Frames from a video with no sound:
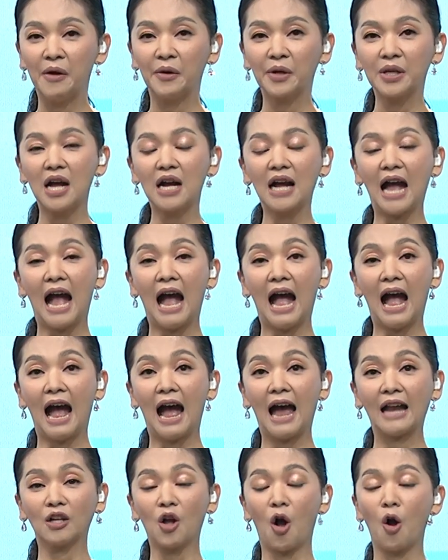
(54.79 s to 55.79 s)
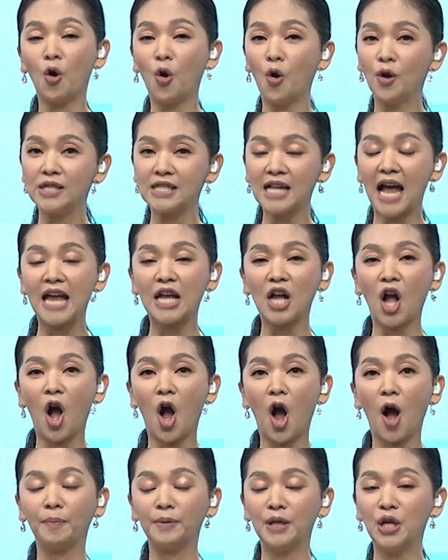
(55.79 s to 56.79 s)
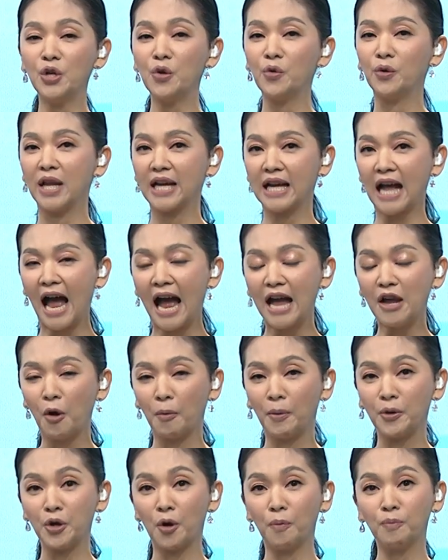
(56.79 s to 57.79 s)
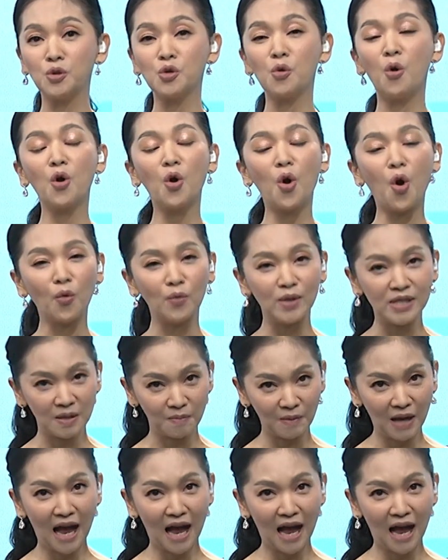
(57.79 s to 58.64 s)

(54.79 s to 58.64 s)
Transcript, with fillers: เรื่องอาหารของคนชายขอบที่อยู่ในค่ายอพยพช่วงโควิด